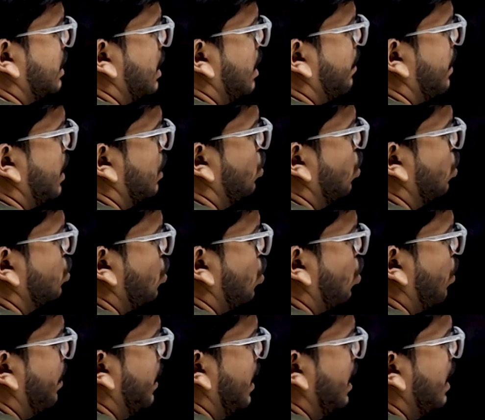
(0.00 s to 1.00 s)
इसके पास दो सौ
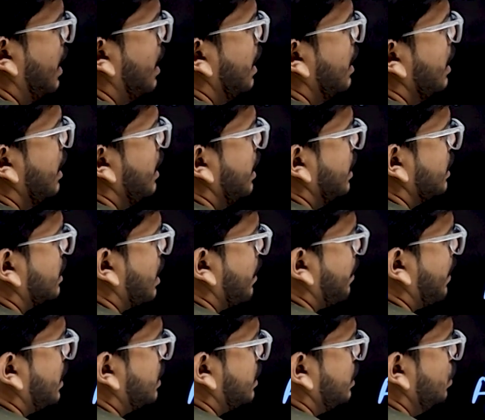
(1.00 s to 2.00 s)
रुपए हैं इसके
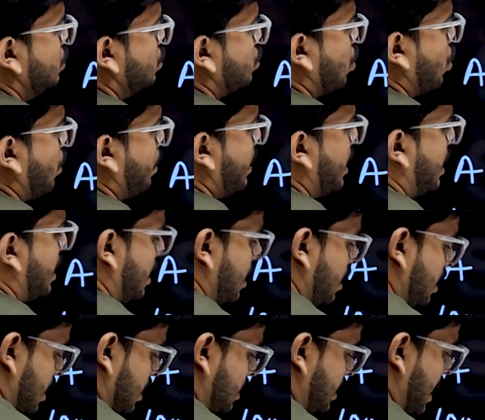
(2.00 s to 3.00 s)
पास तीन सौ रुपए हैं
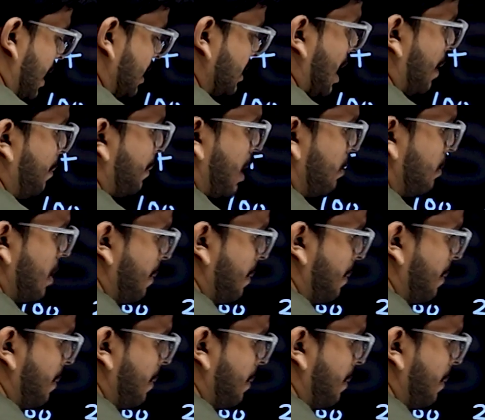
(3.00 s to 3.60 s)
ये एग्जाम्पल